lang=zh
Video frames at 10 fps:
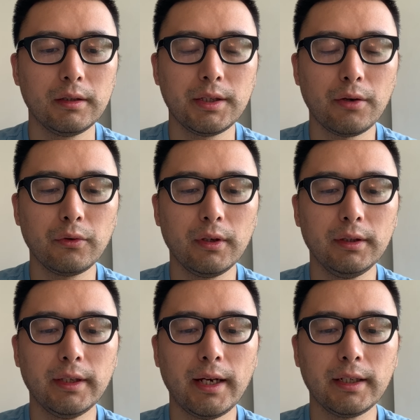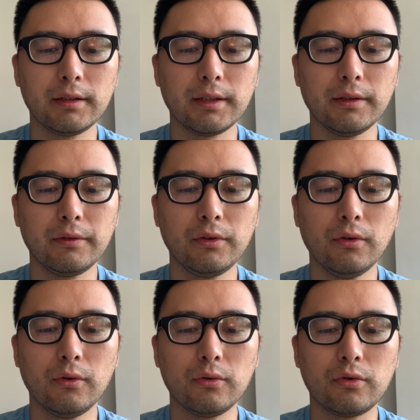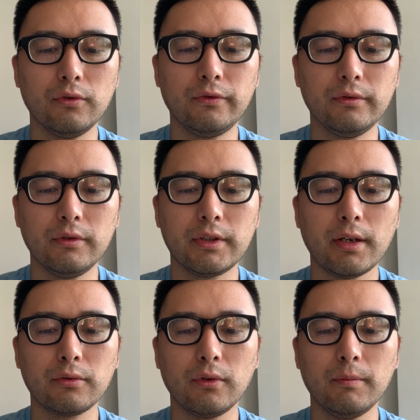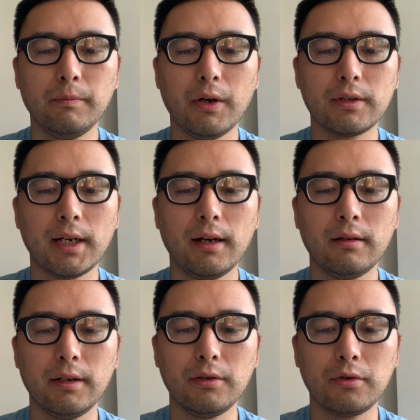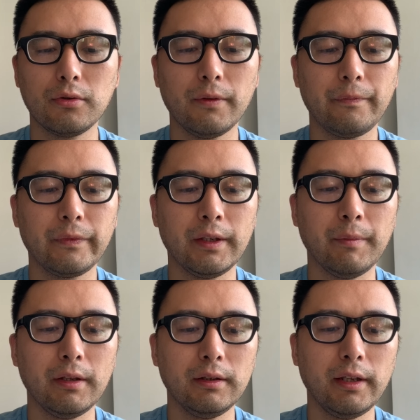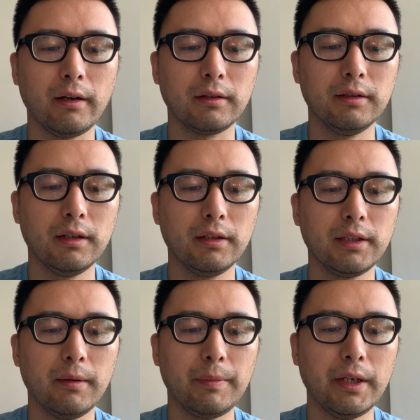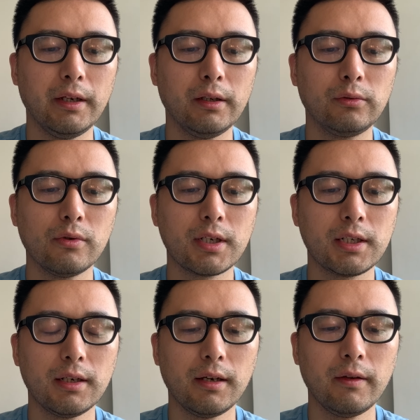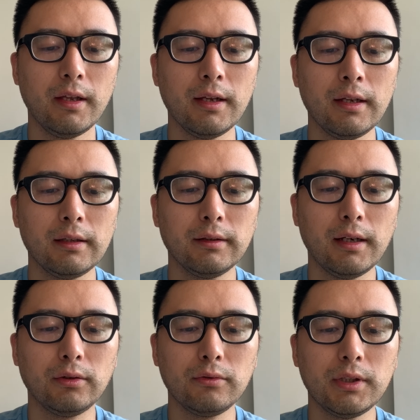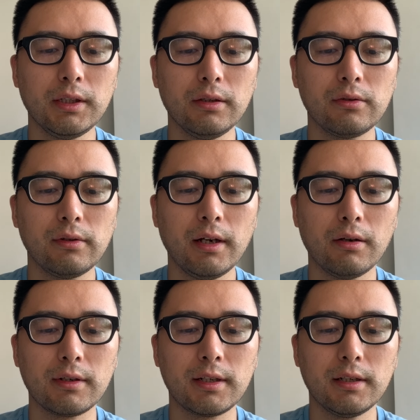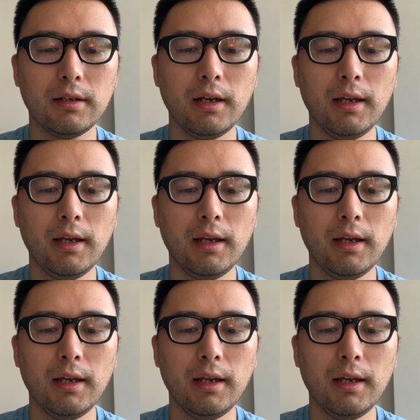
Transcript: 湘云答应着，又嘱咐湘云、宝钗二人说：“你们两个也别多吃了，那东西虽好吃，